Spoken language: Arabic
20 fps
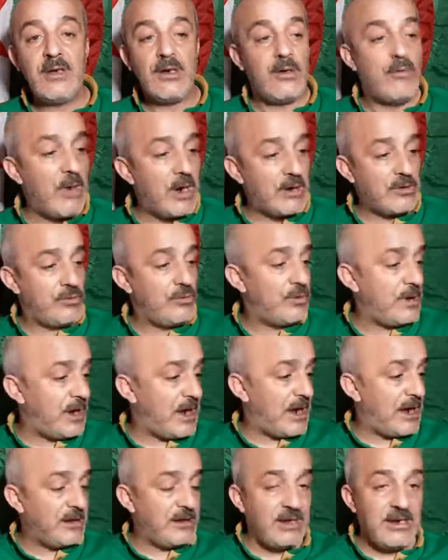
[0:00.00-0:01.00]
غوارديولا
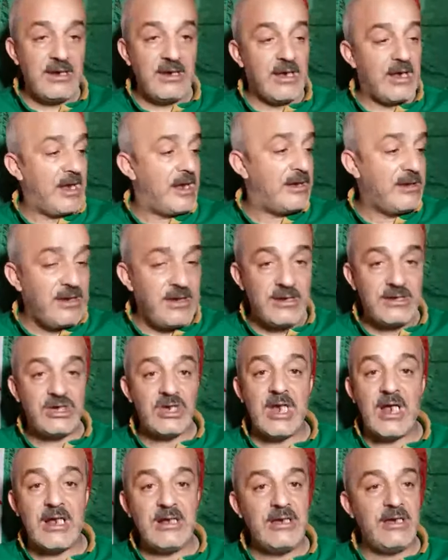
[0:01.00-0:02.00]
غادي غادي شي
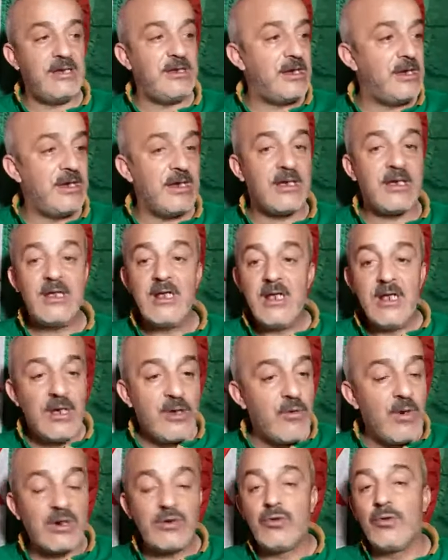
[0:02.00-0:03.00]
غادي يدير لك
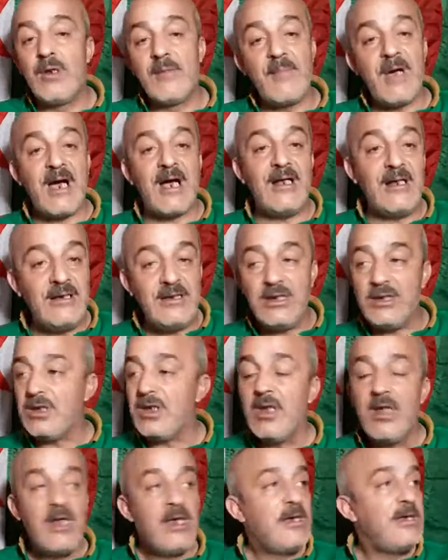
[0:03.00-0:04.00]
غوارديولا ما غاديش
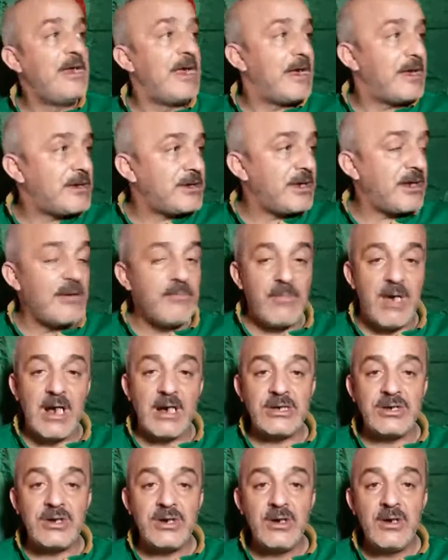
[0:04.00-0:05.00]
يخسر
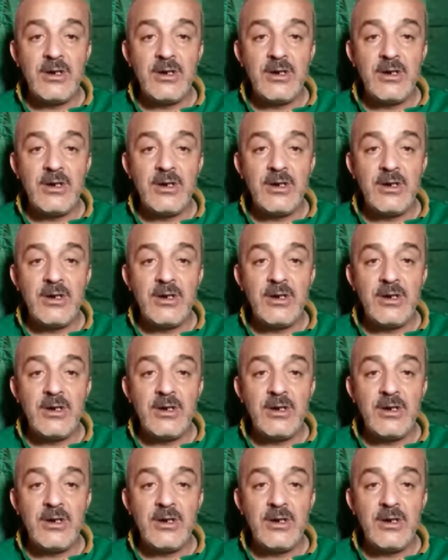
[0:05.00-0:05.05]
ماتش